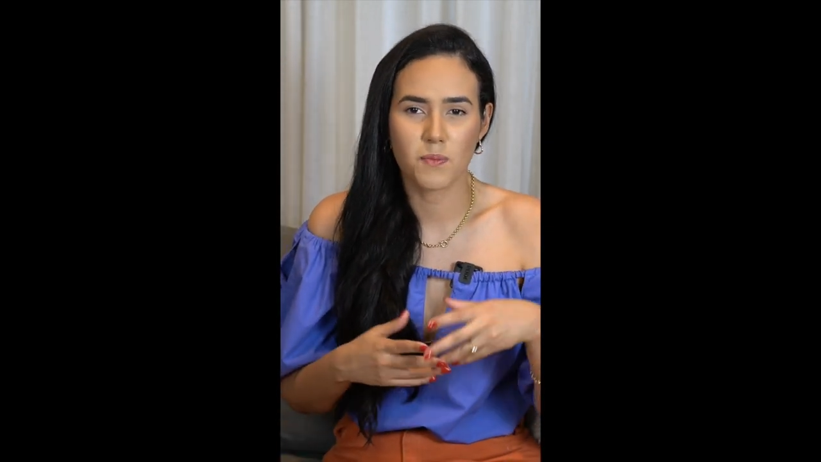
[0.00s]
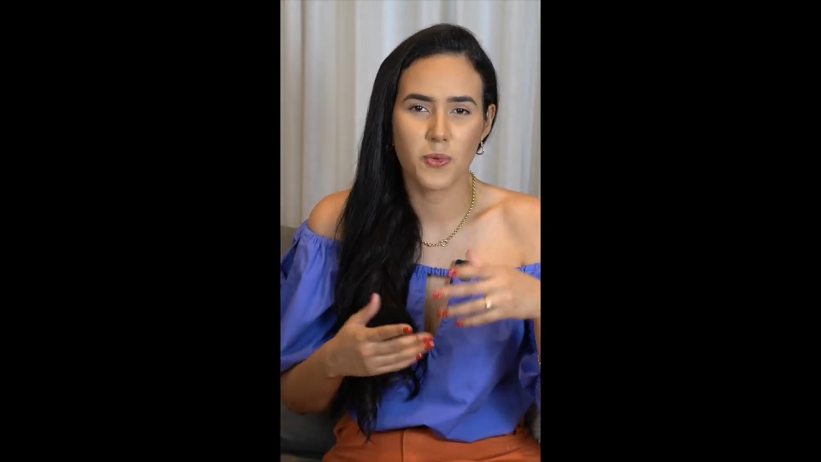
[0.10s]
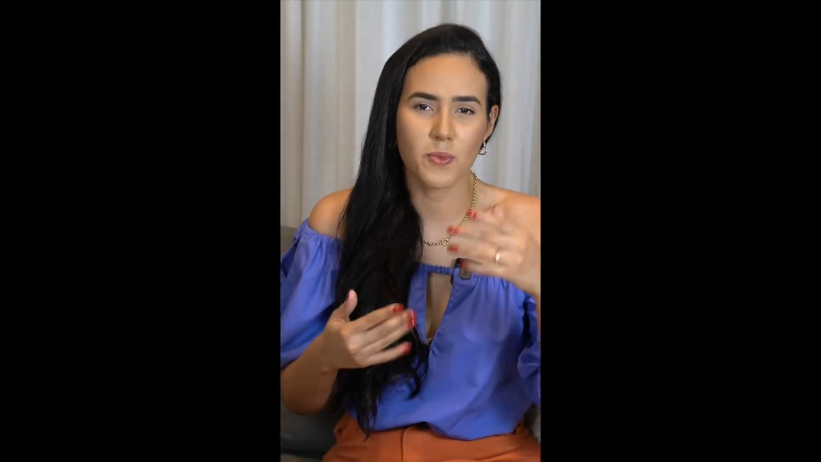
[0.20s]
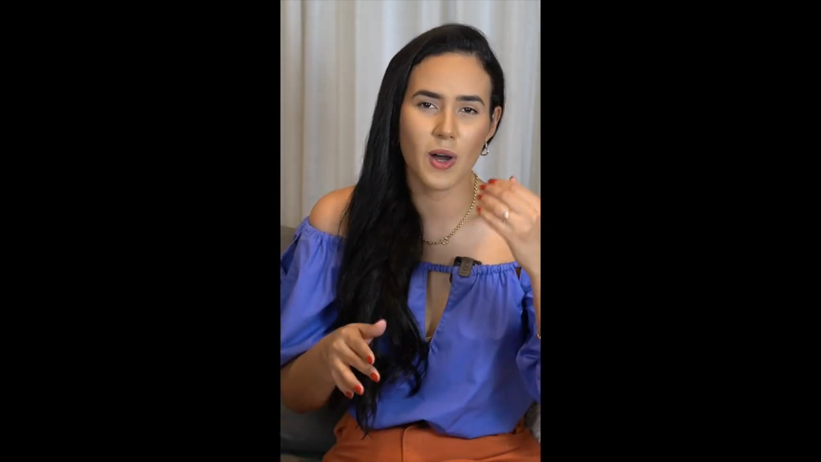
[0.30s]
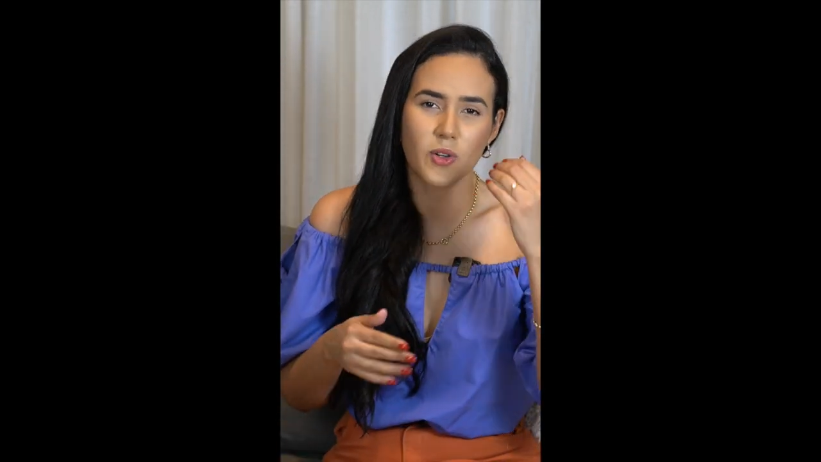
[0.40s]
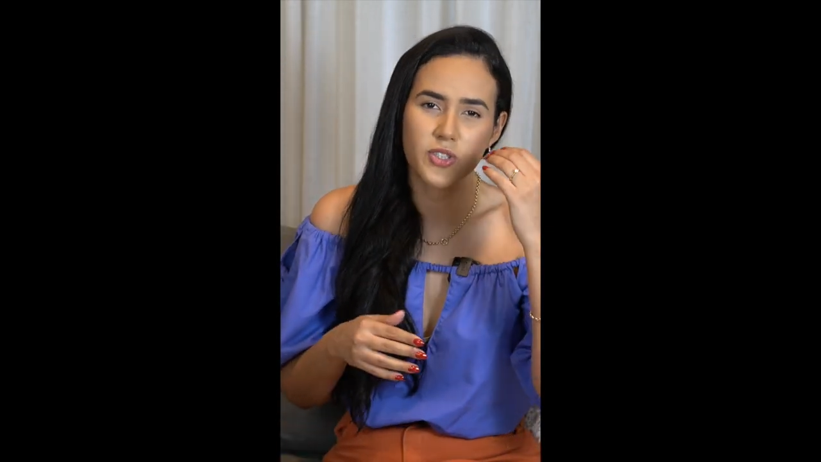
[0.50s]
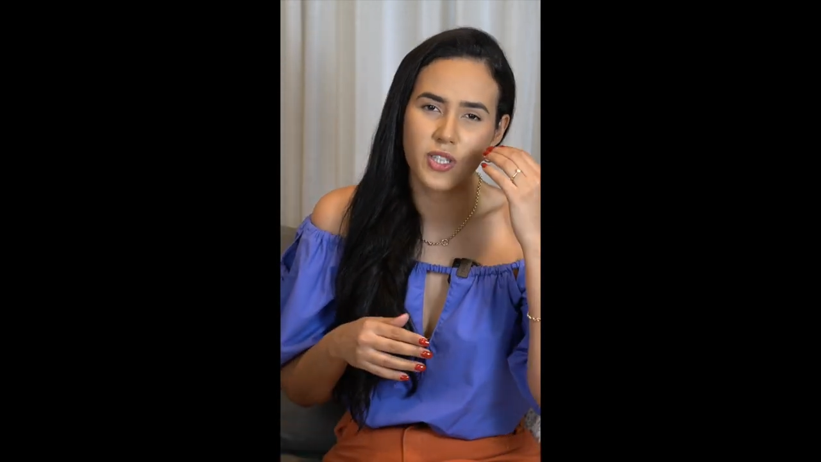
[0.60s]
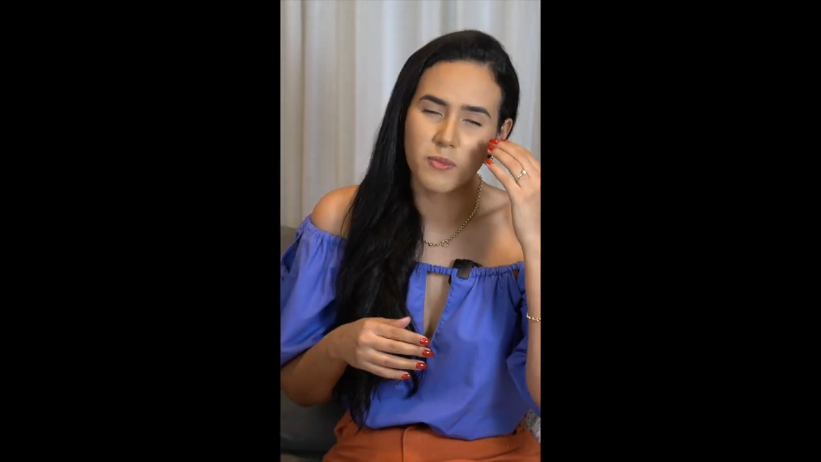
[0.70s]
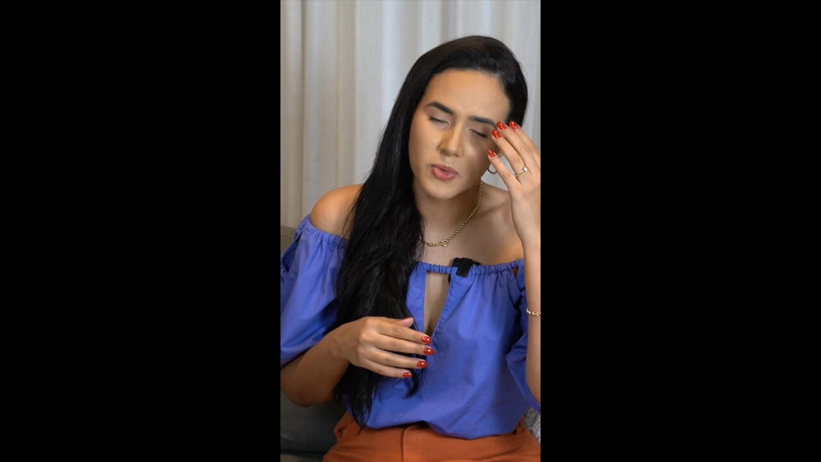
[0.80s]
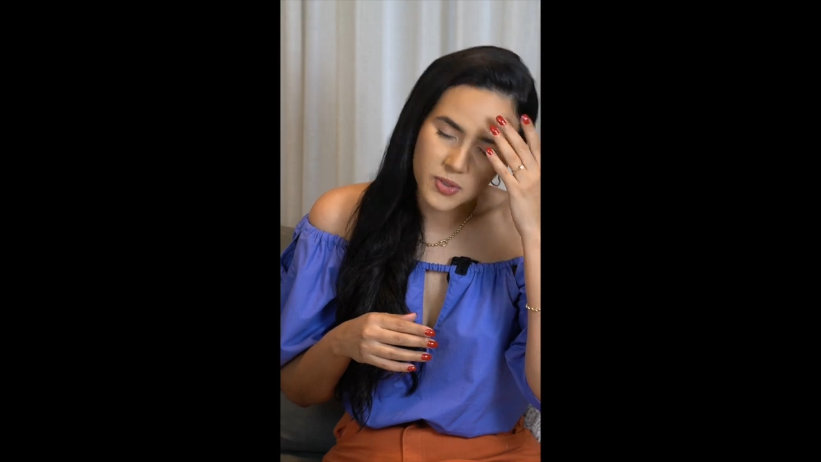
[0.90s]
por uma rotina
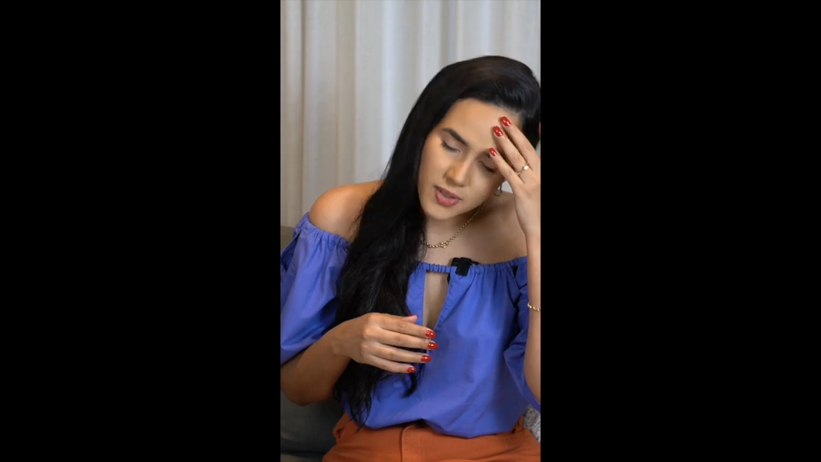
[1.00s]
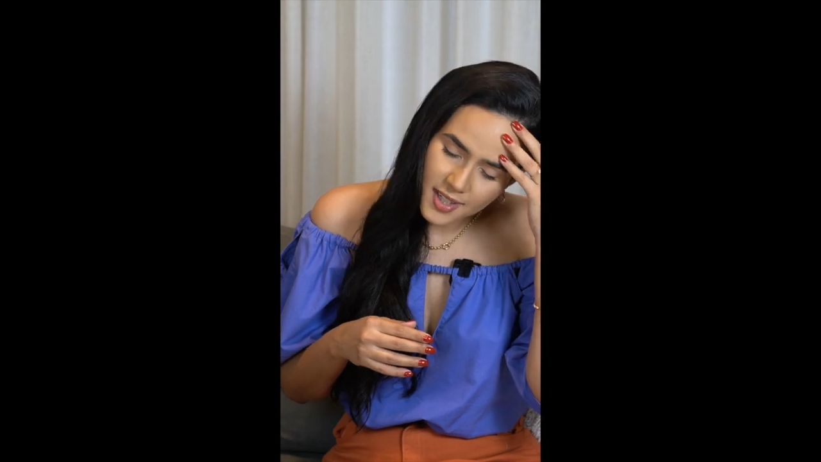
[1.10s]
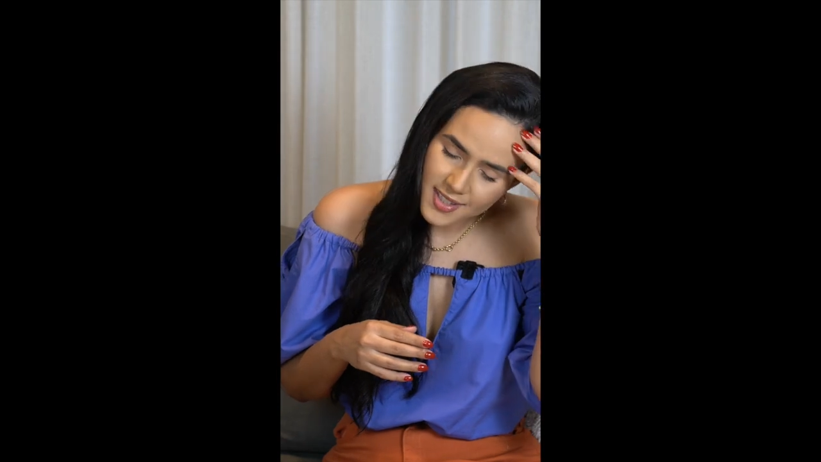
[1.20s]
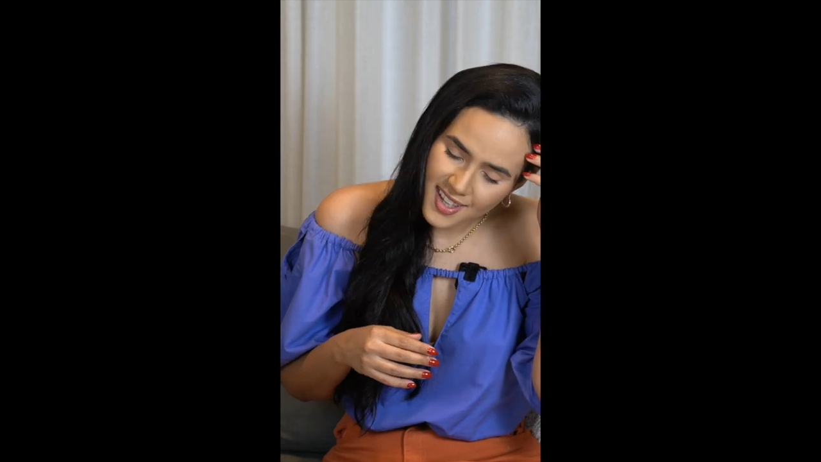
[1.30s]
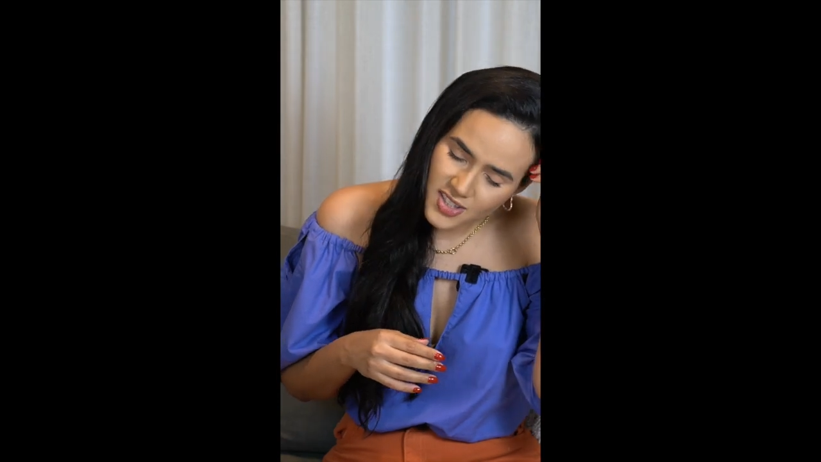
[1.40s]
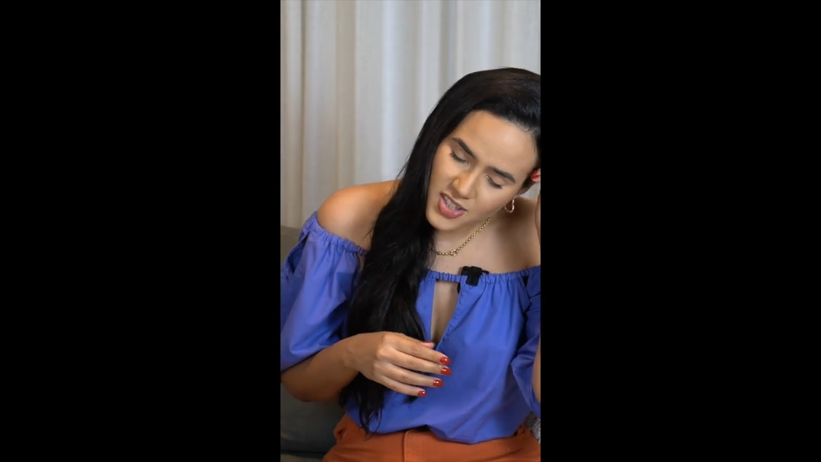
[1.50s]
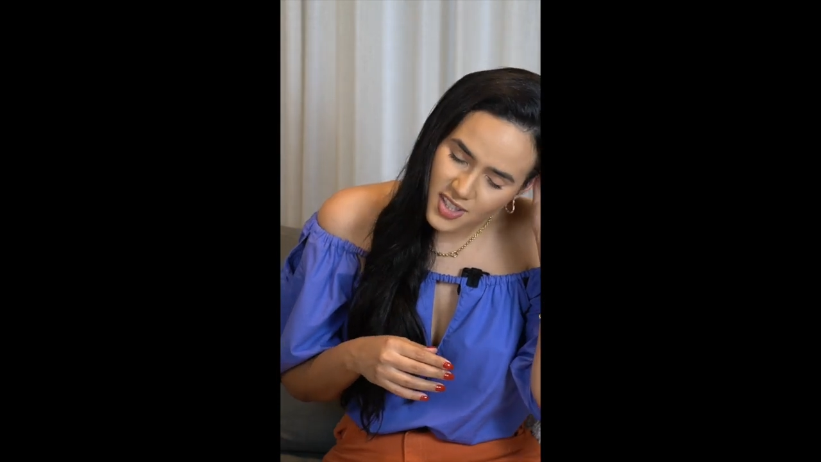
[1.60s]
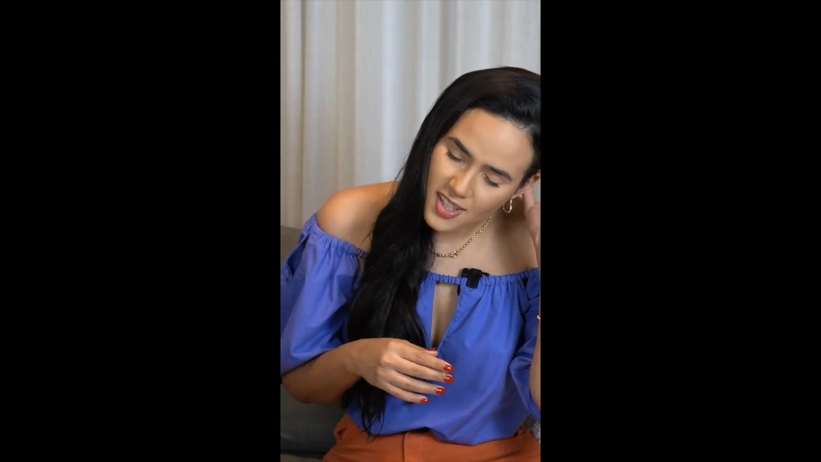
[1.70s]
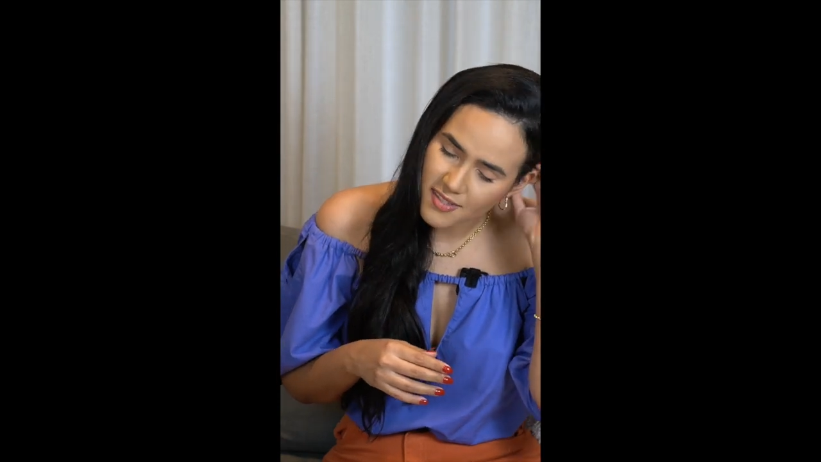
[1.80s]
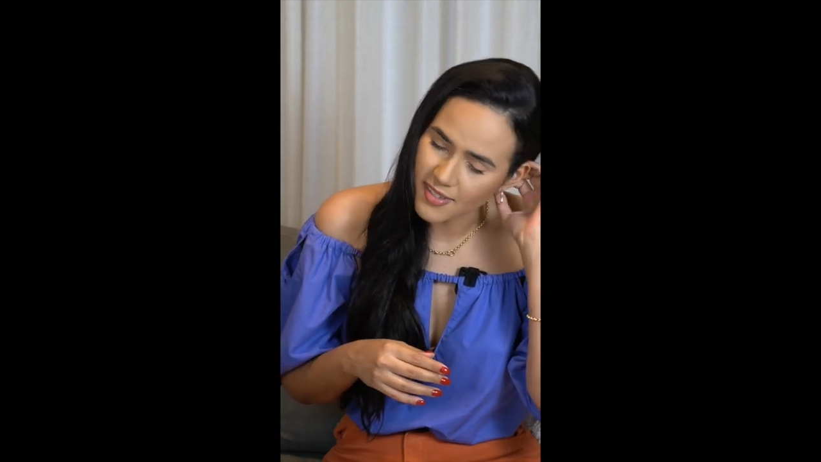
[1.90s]
muito
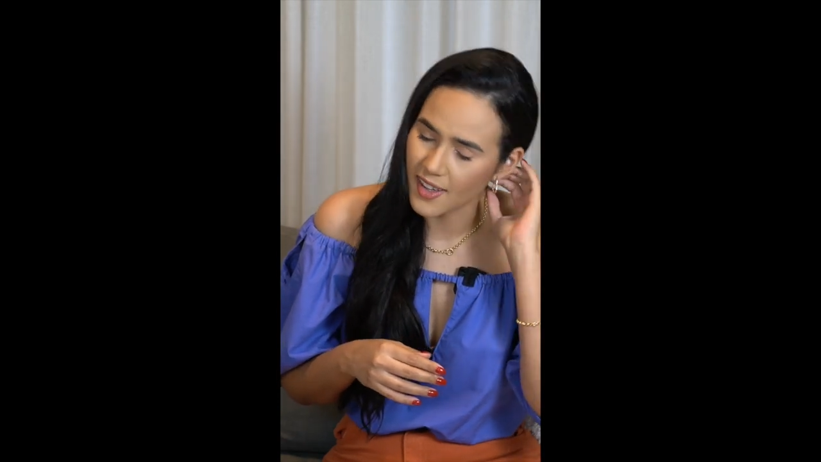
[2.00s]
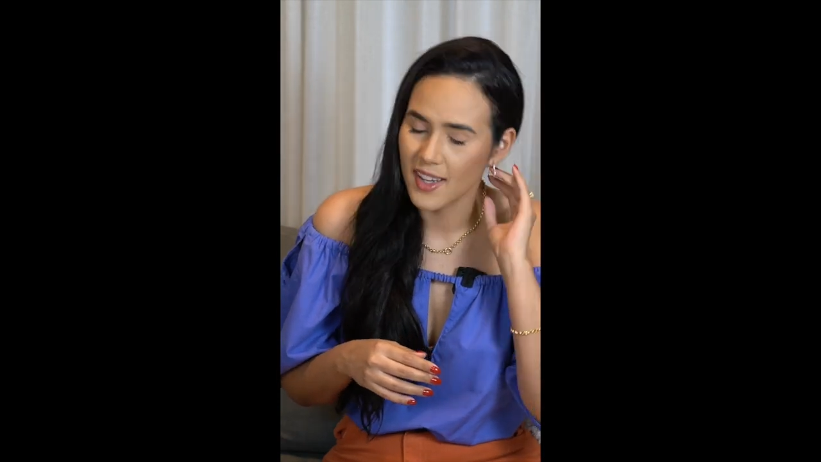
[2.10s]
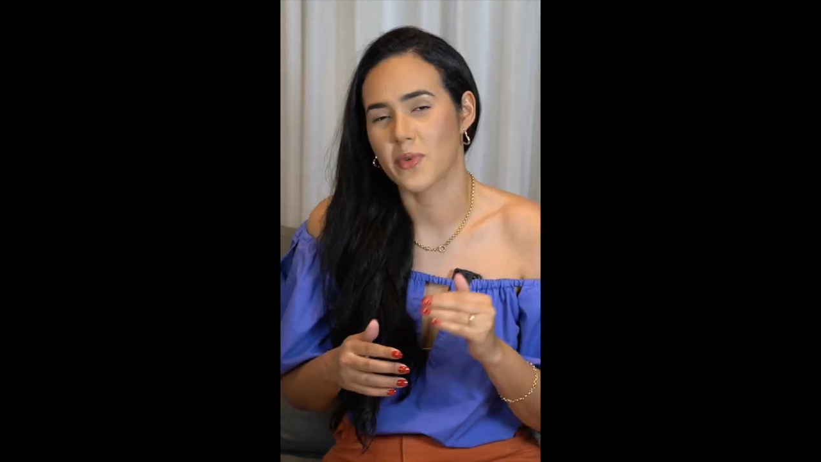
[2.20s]
cansativa,